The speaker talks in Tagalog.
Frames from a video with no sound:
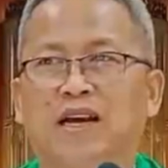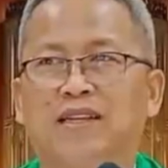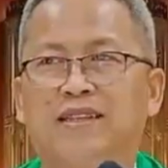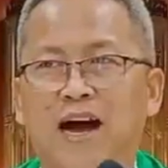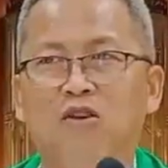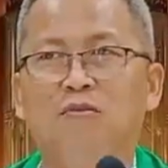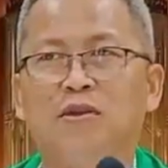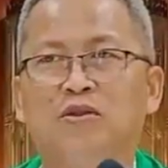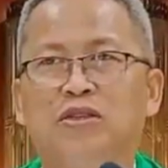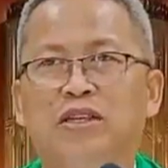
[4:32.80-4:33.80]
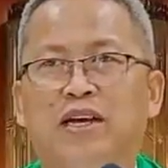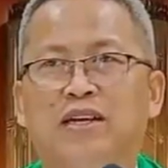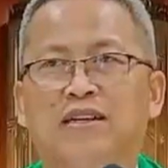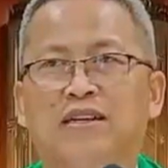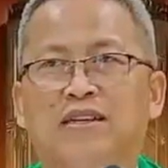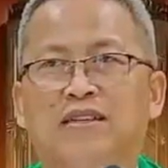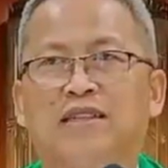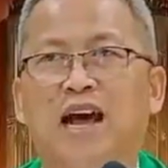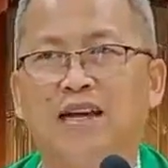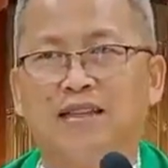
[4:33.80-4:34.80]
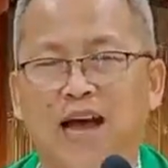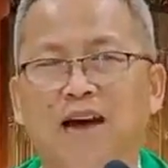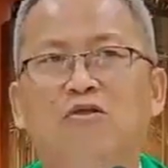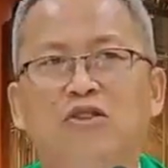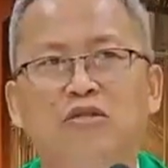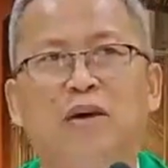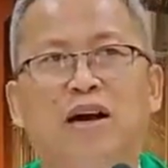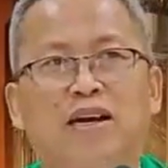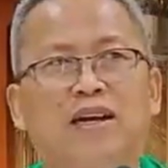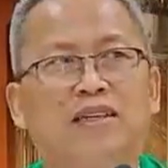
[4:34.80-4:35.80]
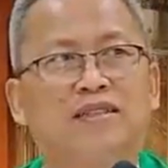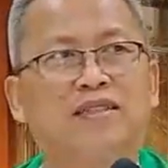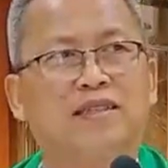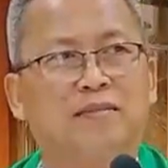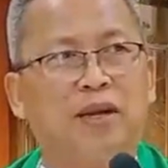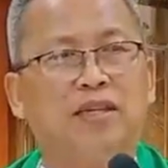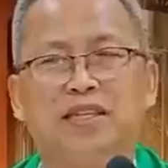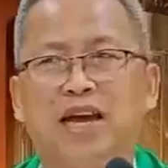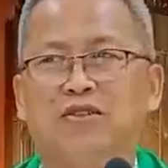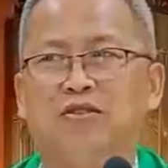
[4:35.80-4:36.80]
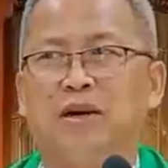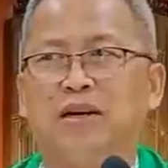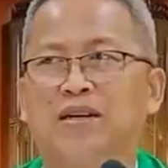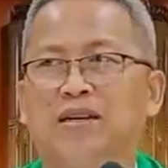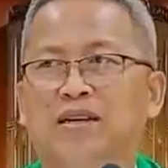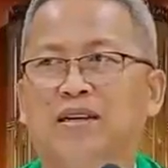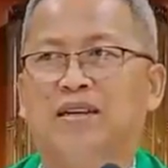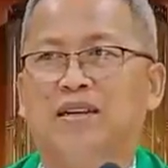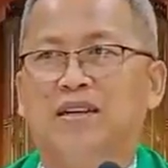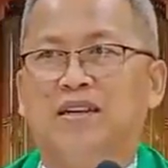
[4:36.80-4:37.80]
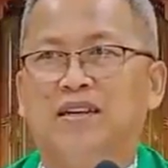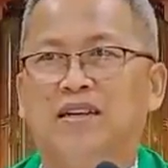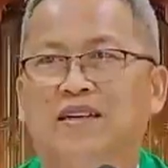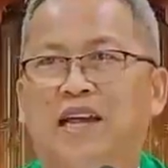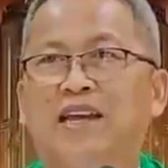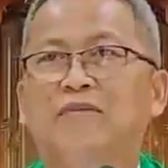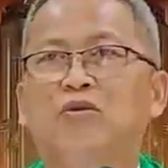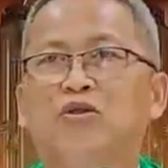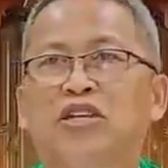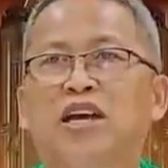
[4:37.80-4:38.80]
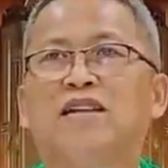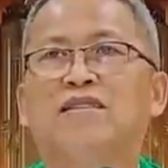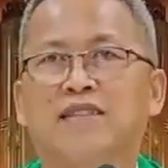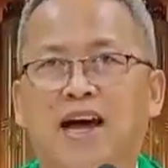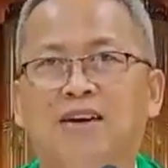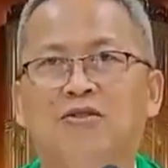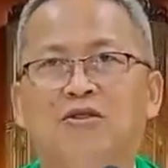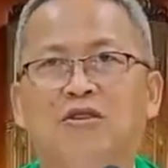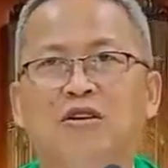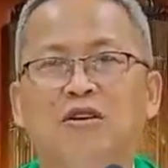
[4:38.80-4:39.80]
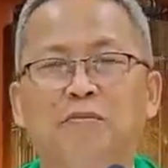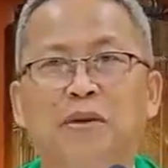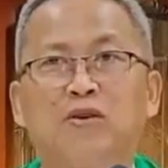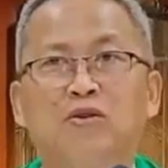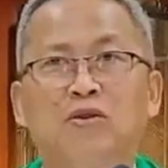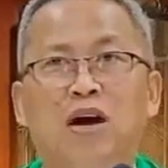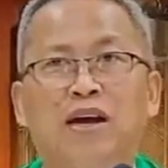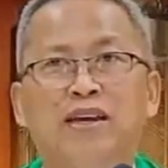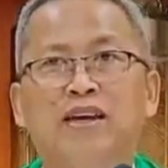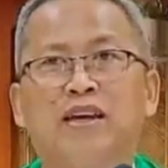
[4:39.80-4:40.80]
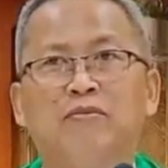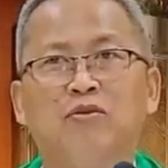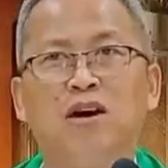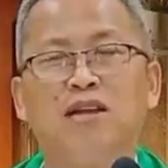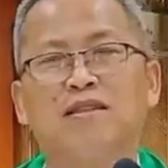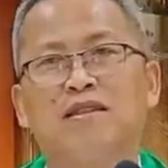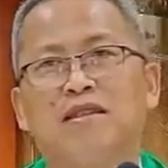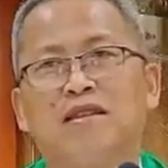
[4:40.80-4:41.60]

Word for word: Kay tao man to siya. Ta tao gid ba kanang pares nato ba? Nahimo siyang tao. Pero ang iyang gibuhat,